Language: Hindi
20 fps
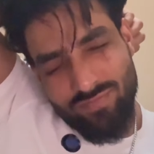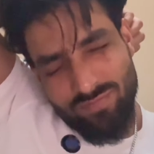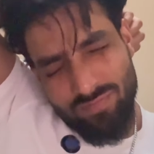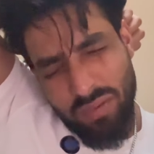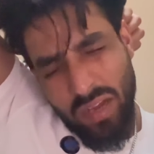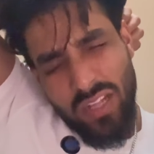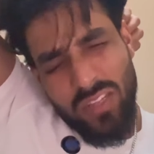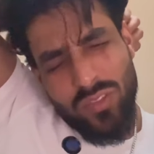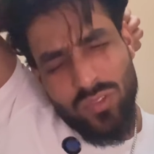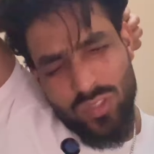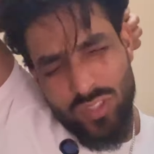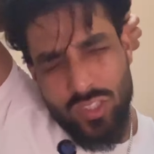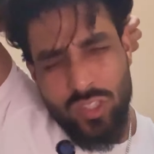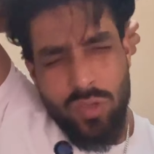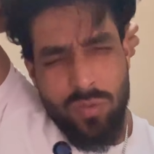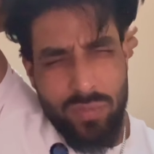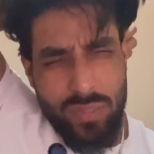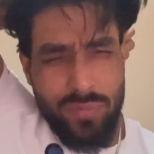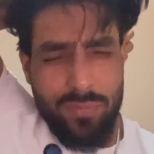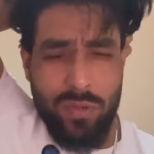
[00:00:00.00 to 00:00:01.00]
फालतू
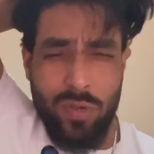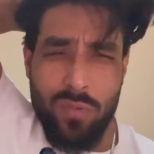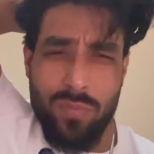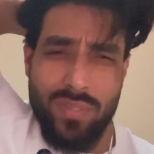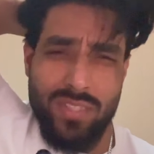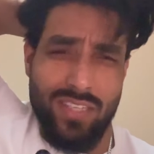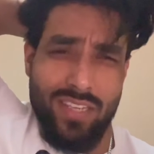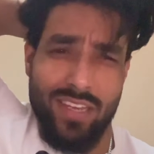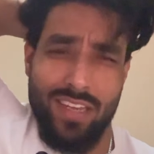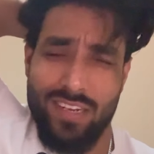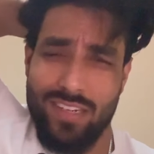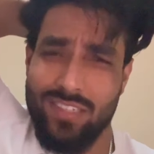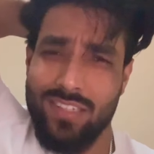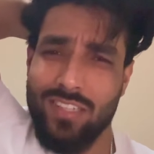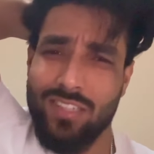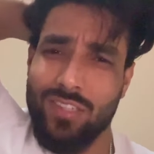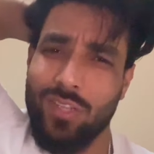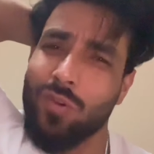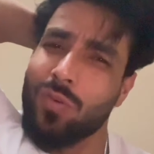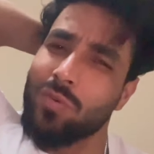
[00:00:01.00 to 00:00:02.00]
चीज़ों मत पढ़ो बस ये कहना
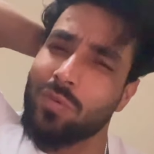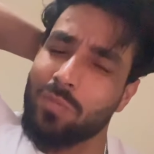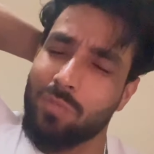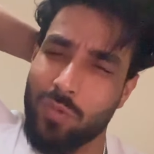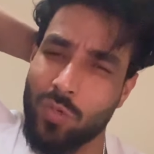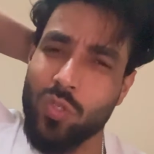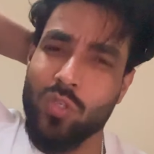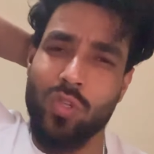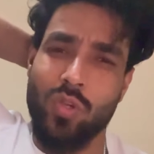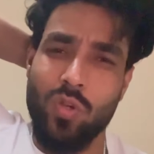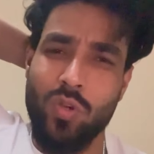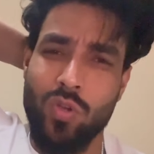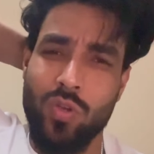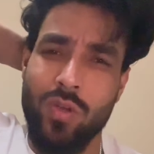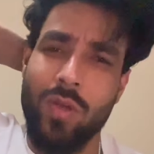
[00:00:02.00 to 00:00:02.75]
चाहता हूँ मौज लो